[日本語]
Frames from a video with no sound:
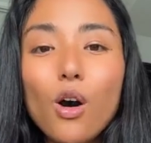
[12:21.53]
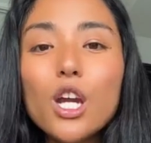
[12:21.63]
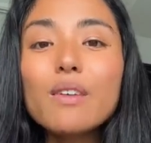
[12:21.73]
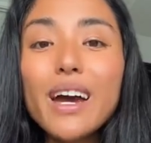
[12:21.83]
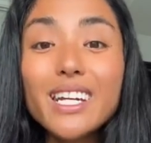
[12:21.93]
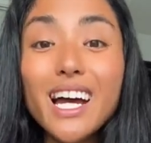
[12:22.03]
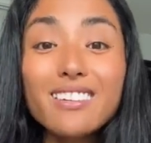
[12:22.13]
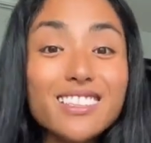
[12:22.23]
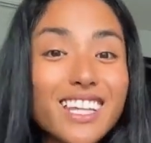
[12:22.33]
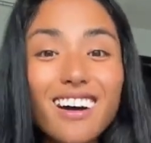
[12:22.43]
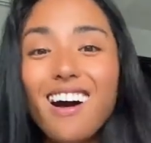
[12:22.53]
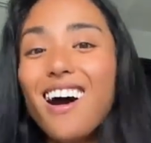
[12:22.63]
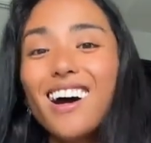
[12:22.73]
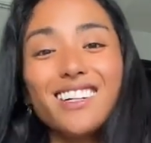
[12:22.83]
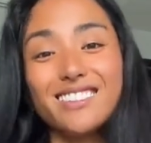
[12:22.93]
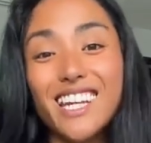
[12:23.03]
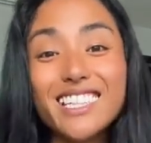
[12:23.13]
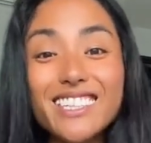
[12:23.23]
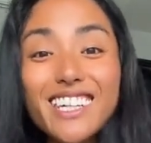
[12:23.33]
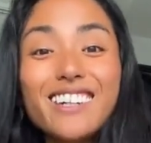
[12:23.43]
お祝いの波動って
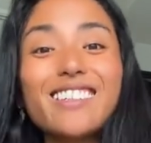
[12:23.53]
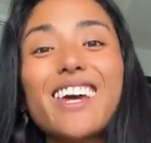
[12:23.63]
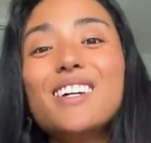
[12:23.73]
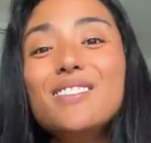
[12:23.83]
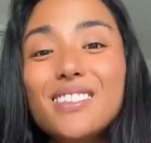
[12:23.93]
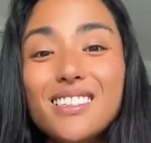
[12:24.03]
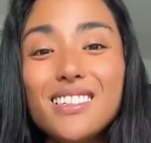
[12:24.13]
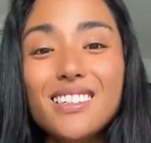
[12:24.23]
嬉しいよね。